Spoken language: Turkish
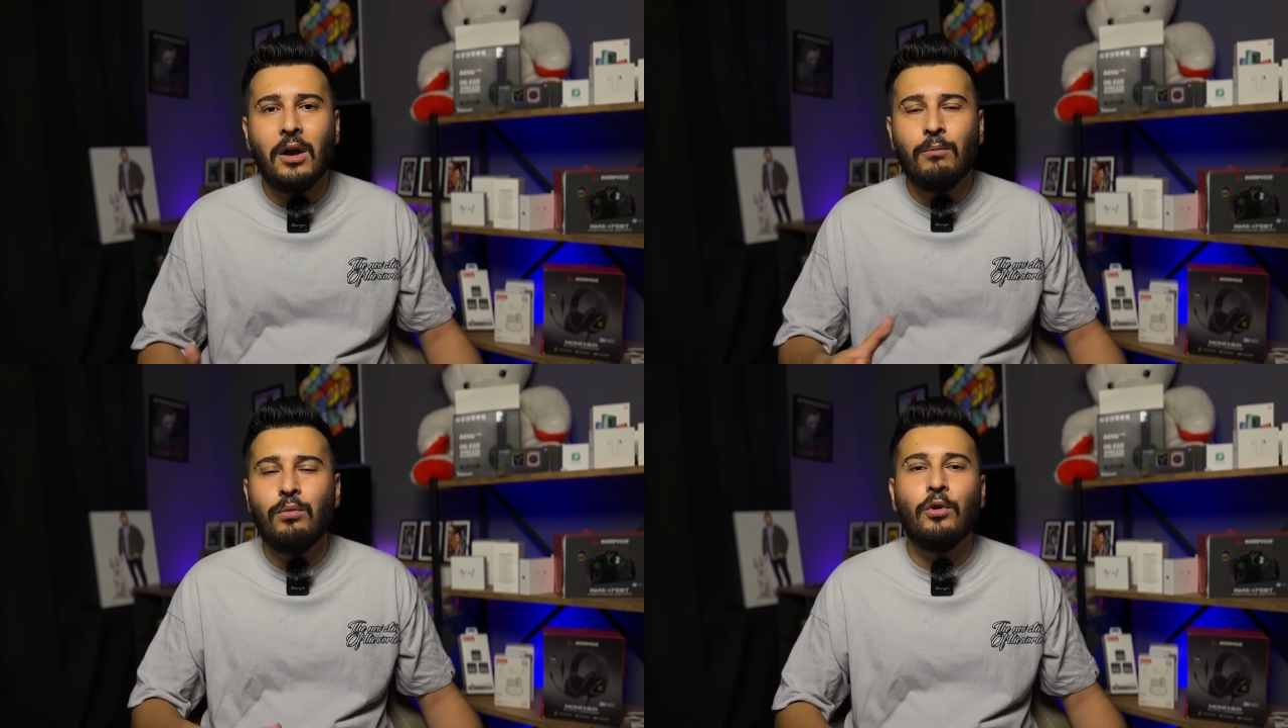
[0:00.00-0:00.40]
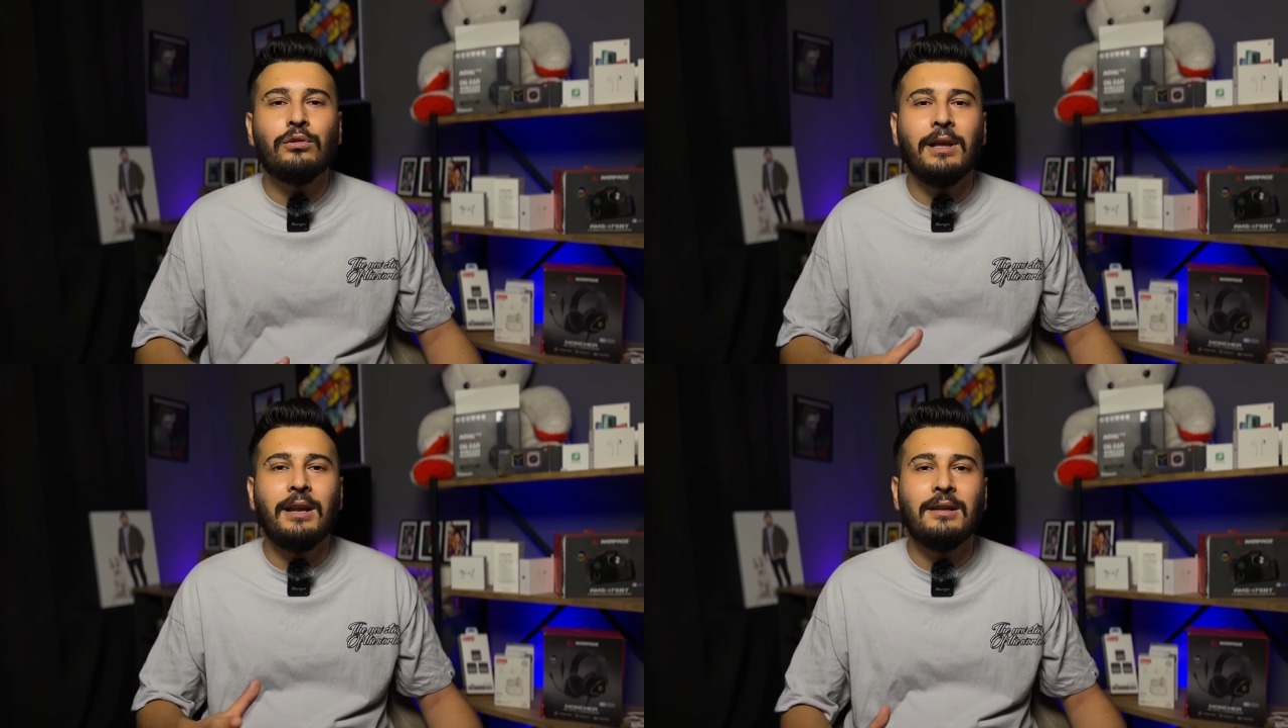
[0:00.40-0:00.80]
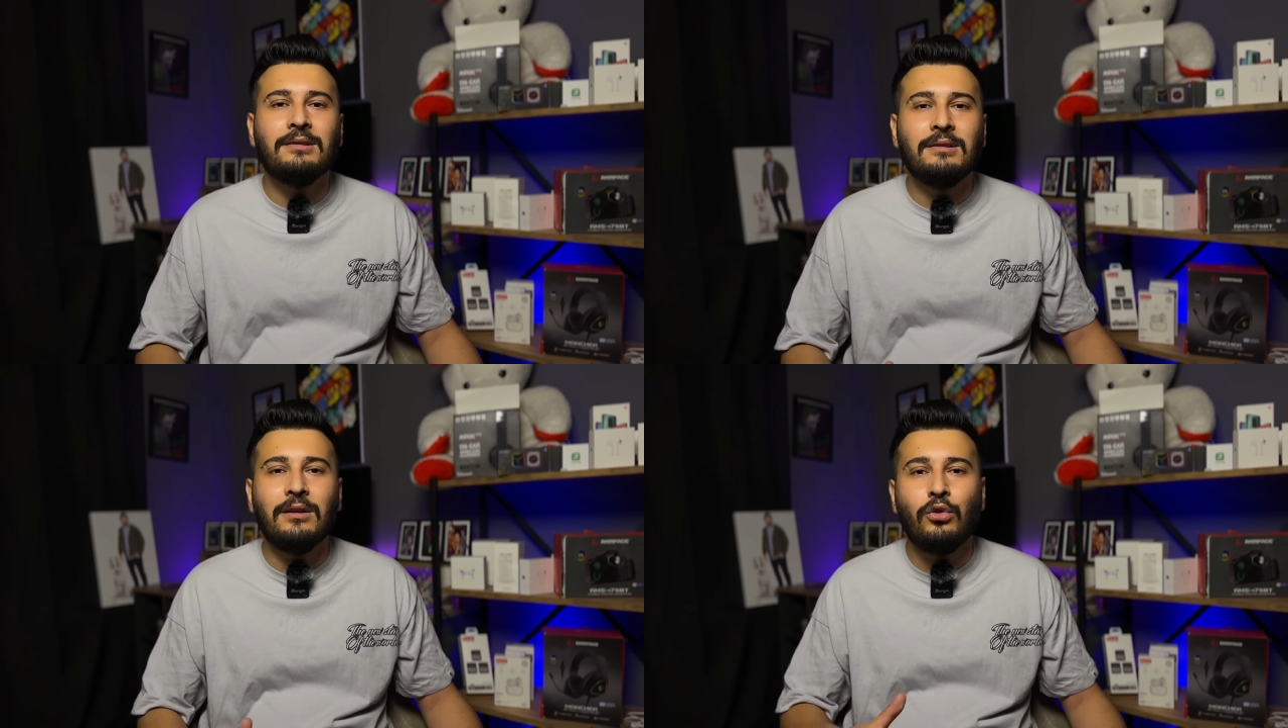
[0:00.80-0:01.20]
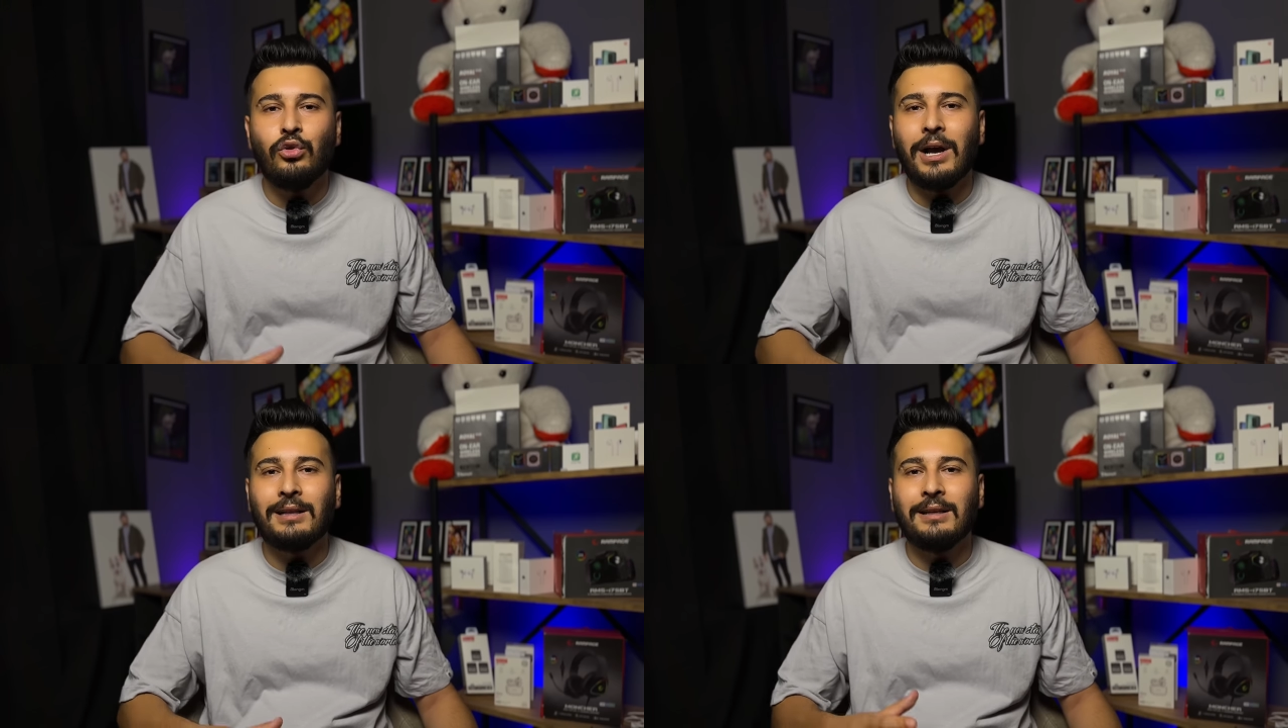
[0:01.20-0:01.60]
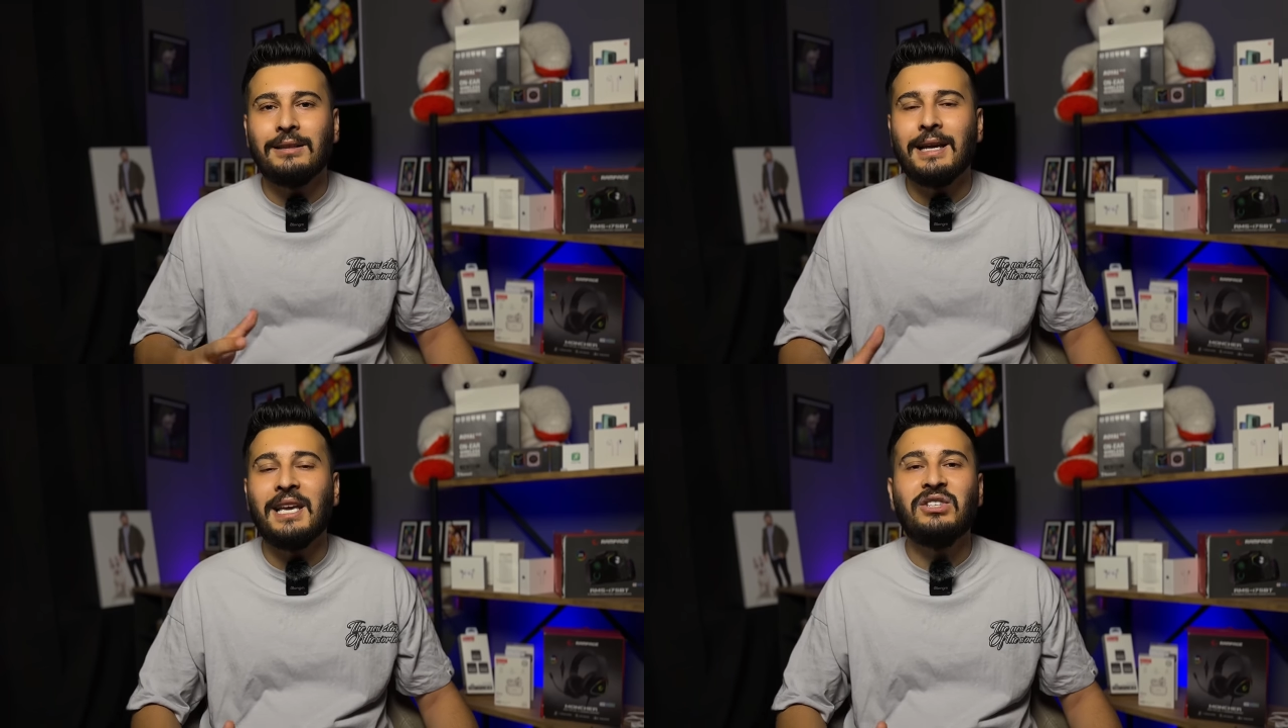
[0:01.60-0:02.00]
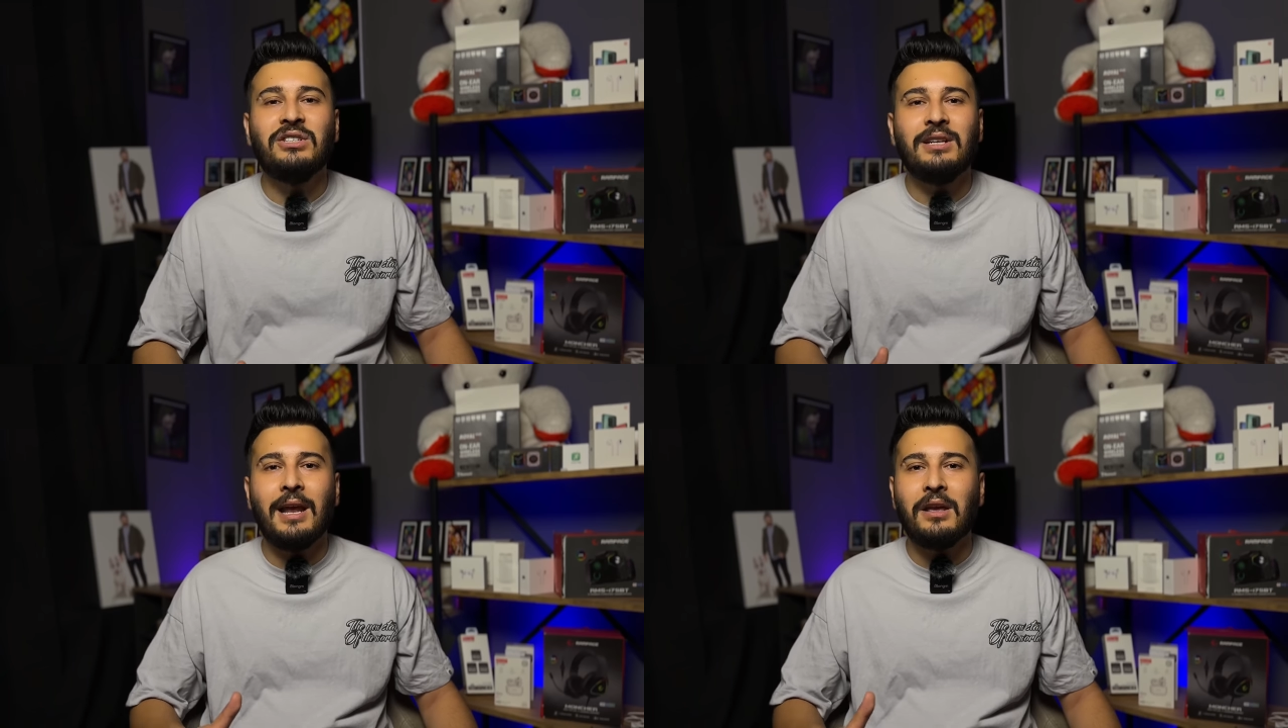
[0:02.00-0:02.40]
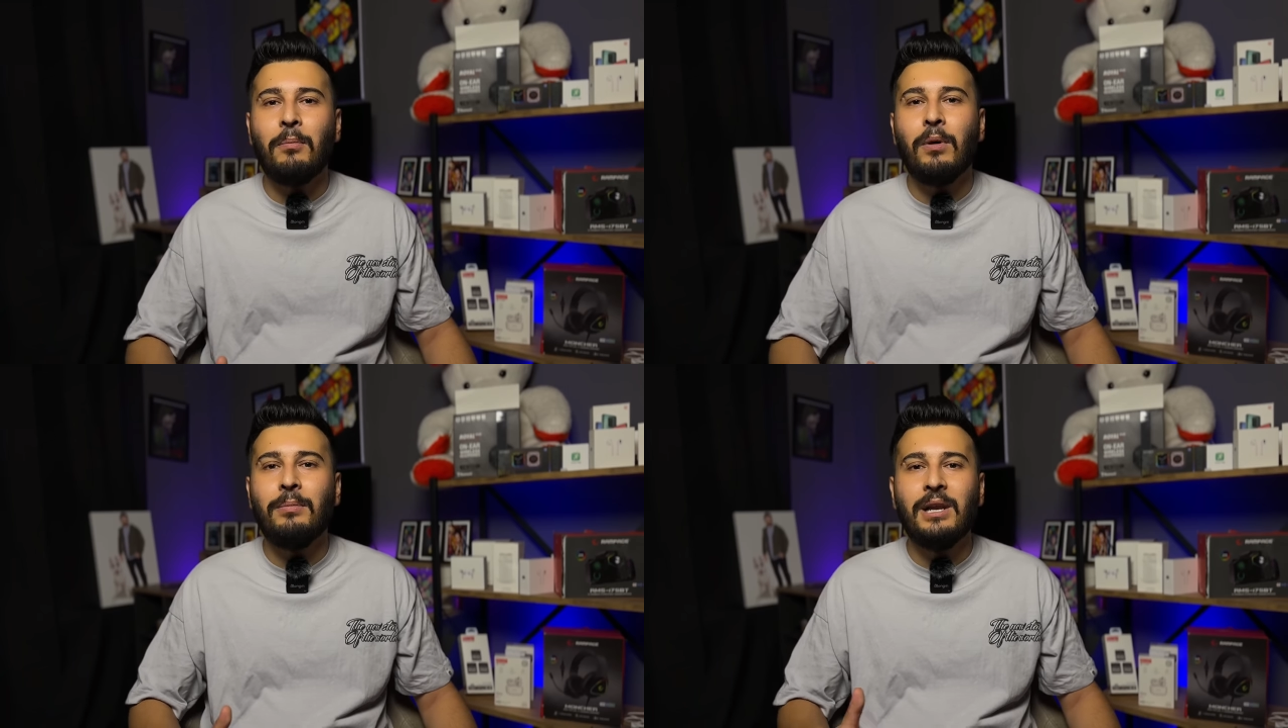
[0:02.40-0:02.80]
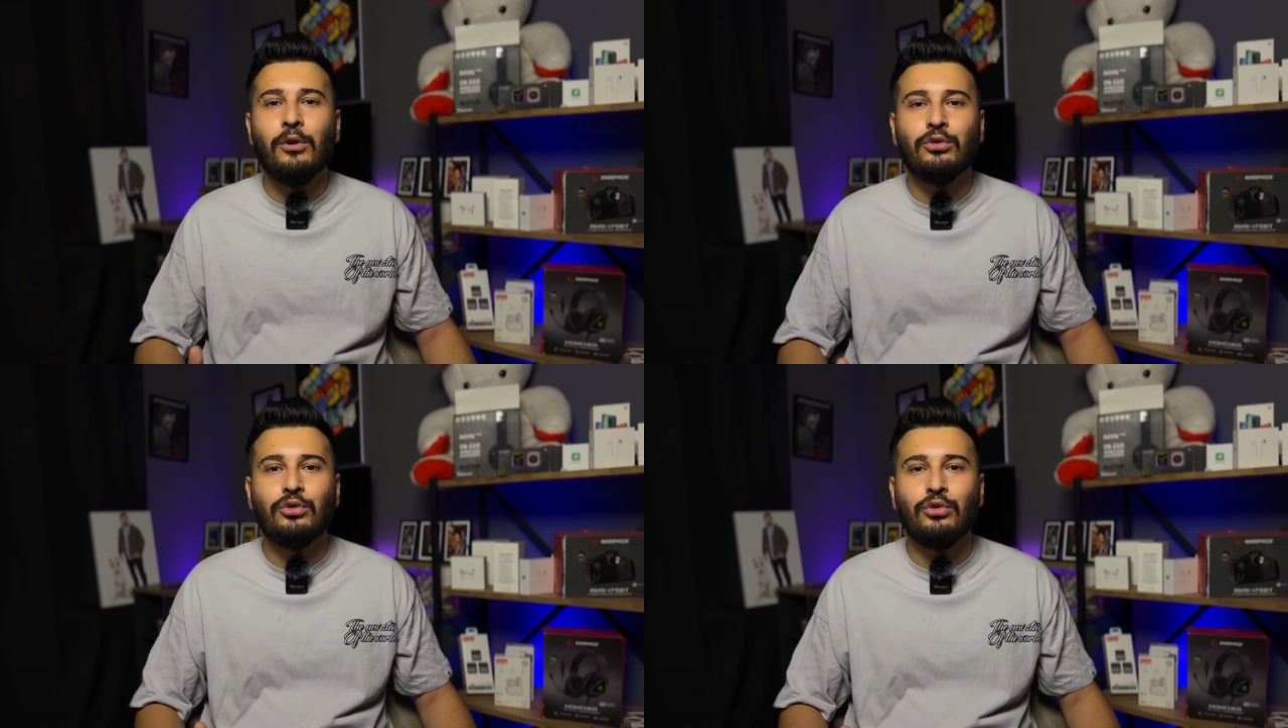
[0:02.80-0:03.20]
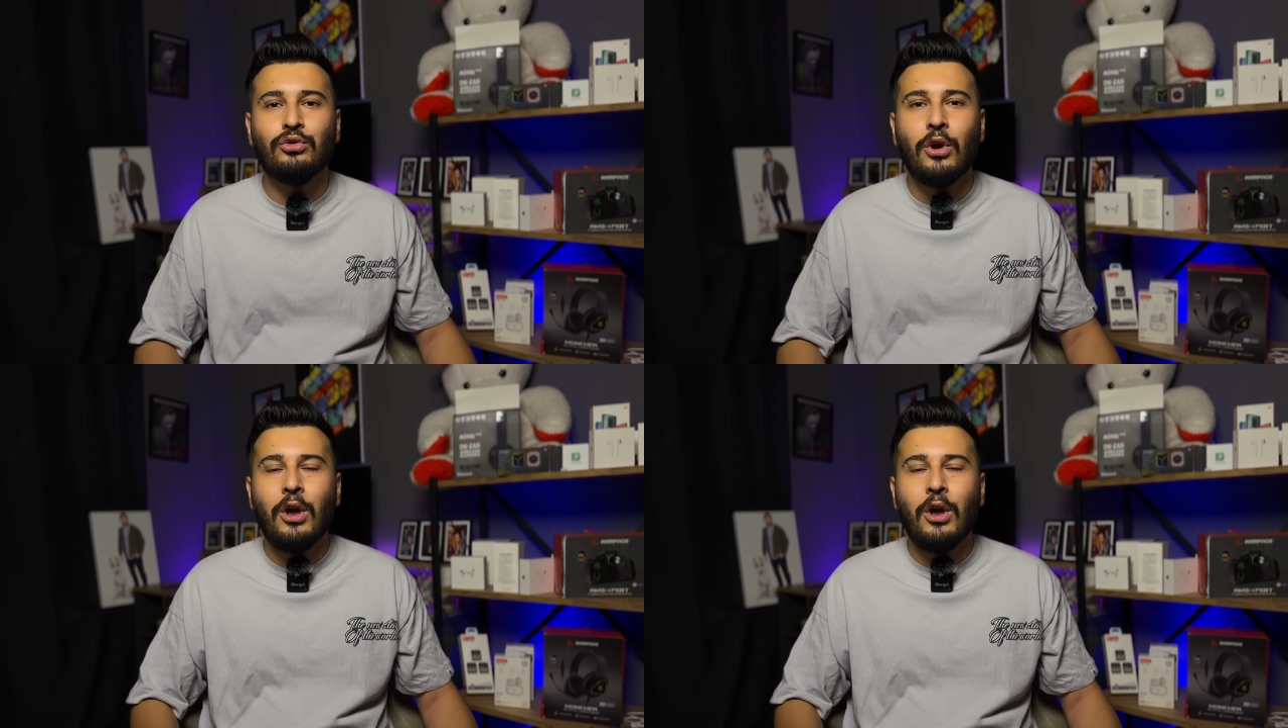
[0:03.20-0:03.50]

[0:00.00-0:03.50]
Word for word: bu modlar arasında kulaklıkta geçişler yapabiliyorsunuz.